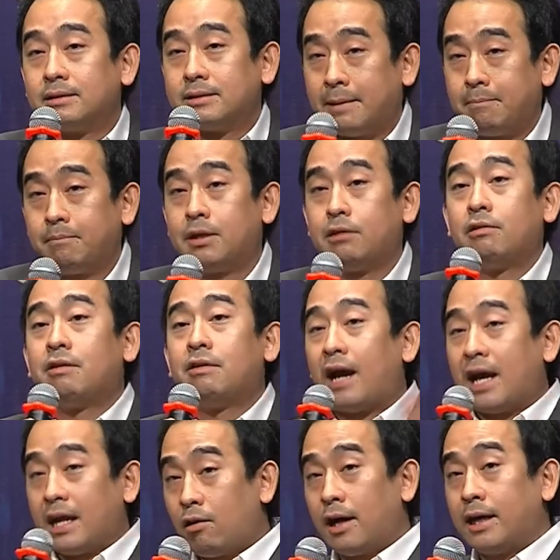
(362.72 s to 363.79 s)
เต็มไปด้วย
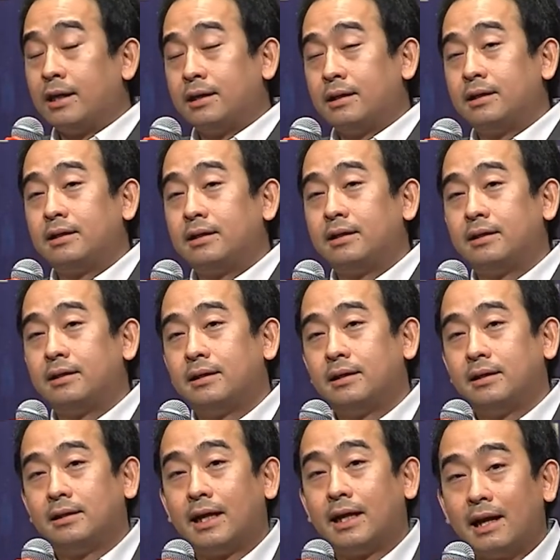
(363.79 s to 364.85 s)
รายย่อย
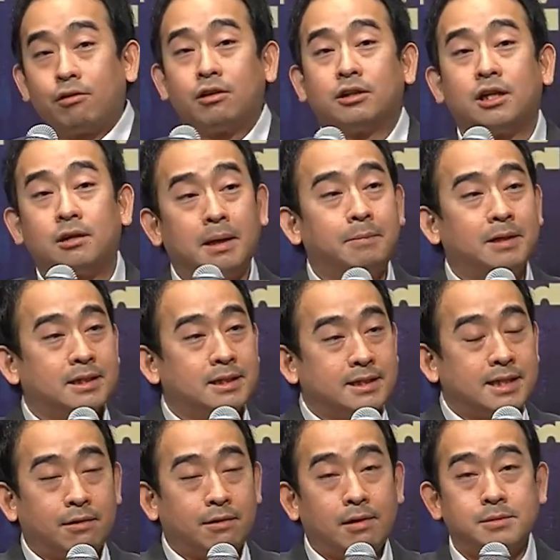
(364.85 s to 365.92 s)
แล้วเราก็ต้องไม่ปฏิ
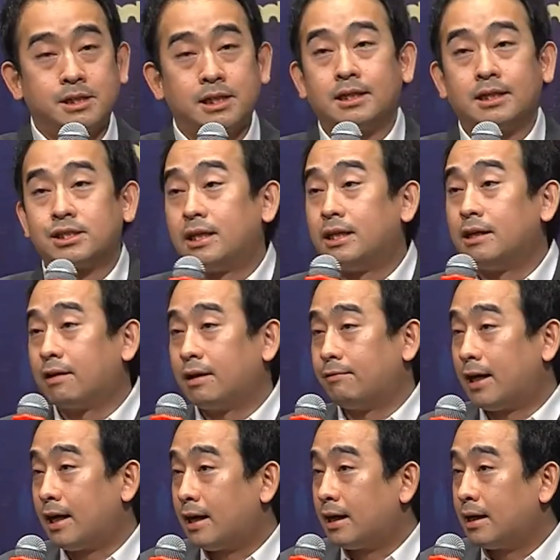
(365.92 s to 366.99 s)
เสธความจริงเช่นเดียวกัน
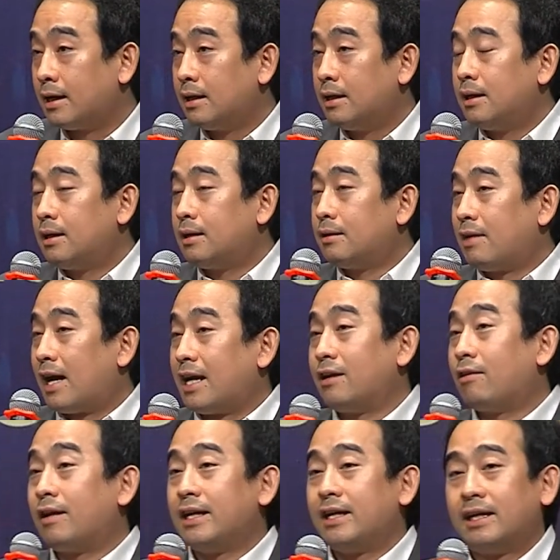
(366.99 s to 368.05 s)
ว่าราย
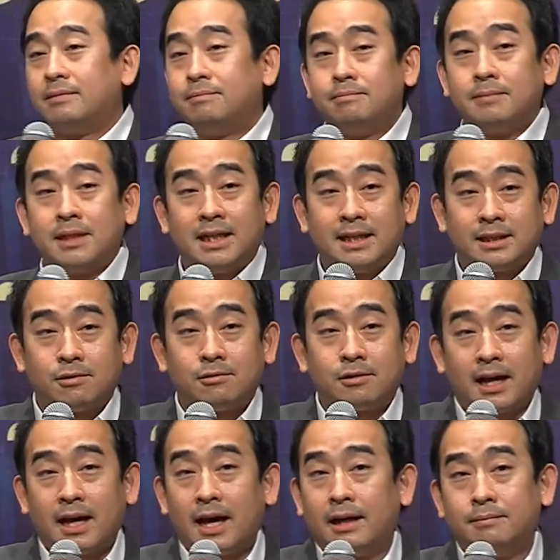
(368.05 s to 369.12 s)
ย่อยนั้นไม่ได้ต้อง
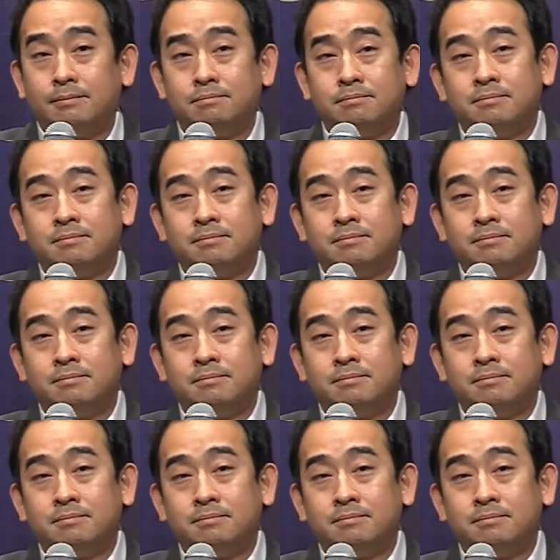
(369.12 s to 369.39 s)
การ